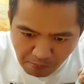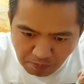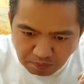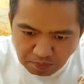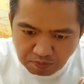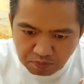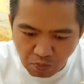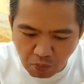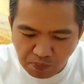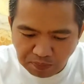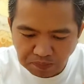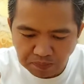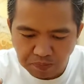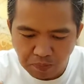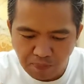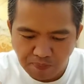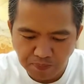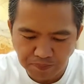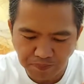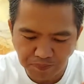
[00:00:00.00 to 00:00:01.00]
Matapos ang
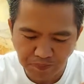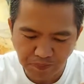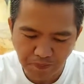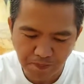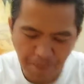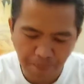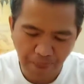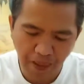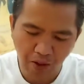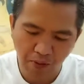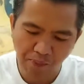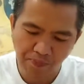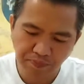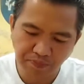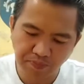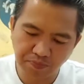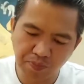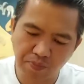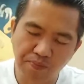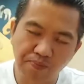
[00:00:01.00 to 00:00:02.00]
mahabang
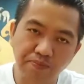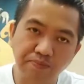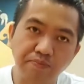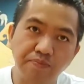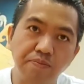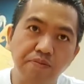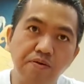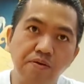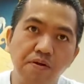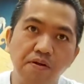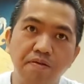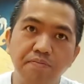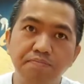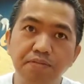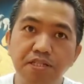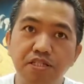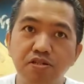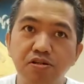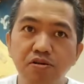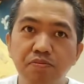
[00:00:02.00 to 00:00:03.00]
proseso, sa
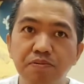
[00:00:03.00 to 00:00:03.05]
wakas,